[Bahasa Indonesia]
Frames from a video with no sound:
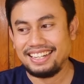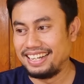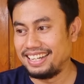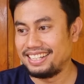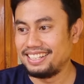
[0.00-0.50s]

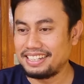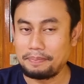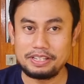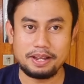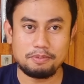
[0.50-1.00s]
Ah,
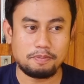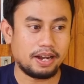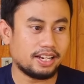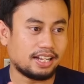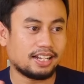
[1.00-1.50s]
tapi saya mau
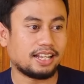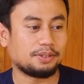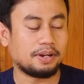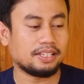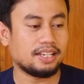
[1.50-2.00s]
panen salah
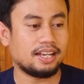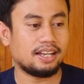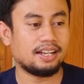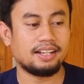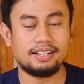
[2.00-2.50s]
satu
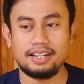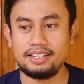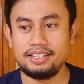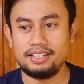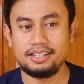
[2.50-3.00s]
aja.
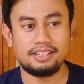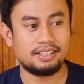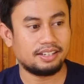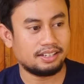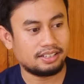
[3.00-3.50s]
Nanti
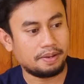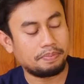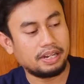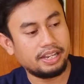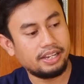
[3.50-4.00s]
saya
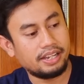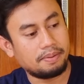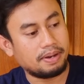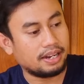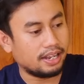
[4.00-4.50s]
pilih
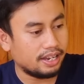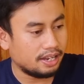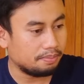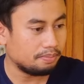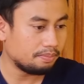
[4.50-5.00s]
yang mana
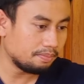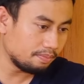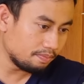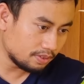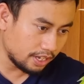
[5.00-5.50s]
yang
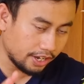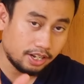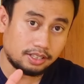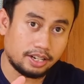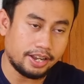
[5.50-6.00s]
saya
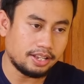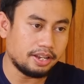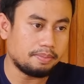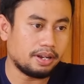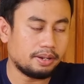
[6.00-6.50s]

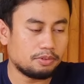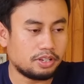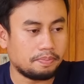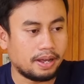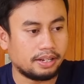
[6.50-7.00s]
kriterianya yang mana yang mau
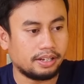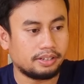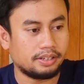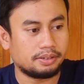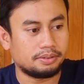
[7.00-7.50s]
saya
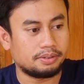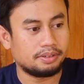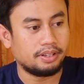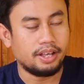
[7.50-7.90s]
panen gitu.